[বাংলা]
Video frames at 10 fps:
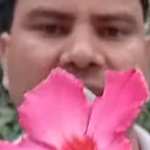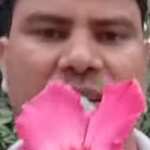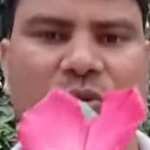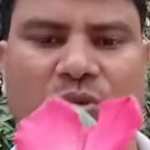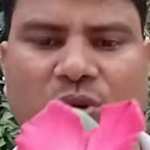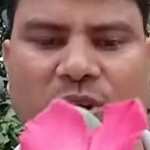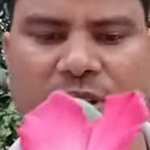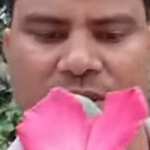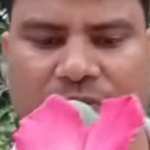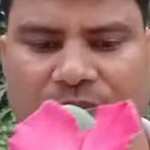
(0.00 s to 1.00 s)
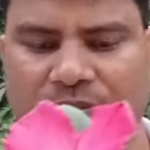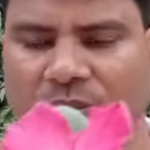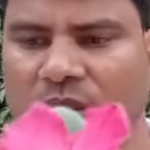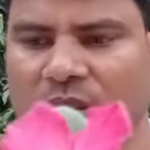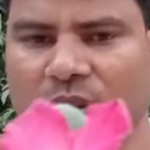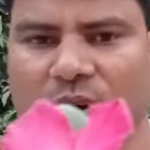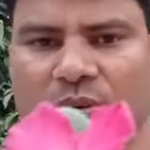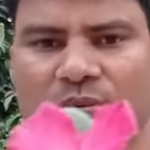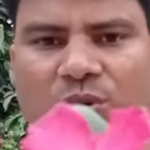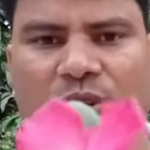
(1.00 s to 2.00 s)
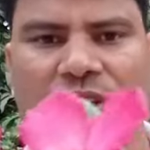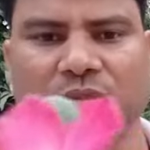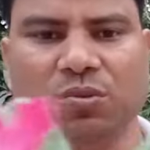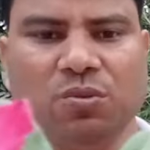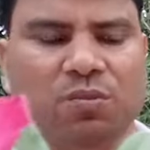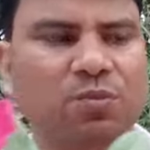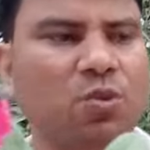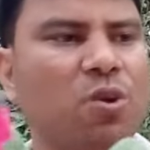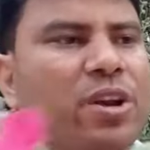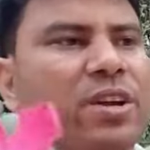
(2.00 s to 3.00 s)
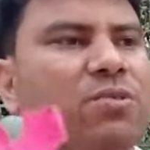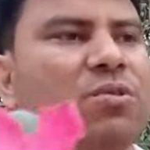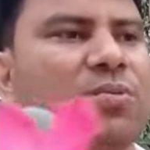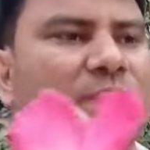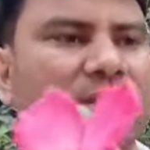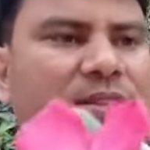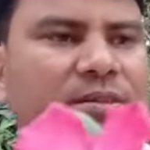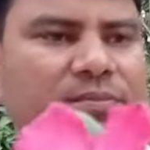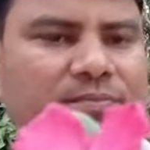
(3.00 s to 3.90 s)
একটা দুটো নয় ফুল কিন্তু অনেকগুলো ফুটেছে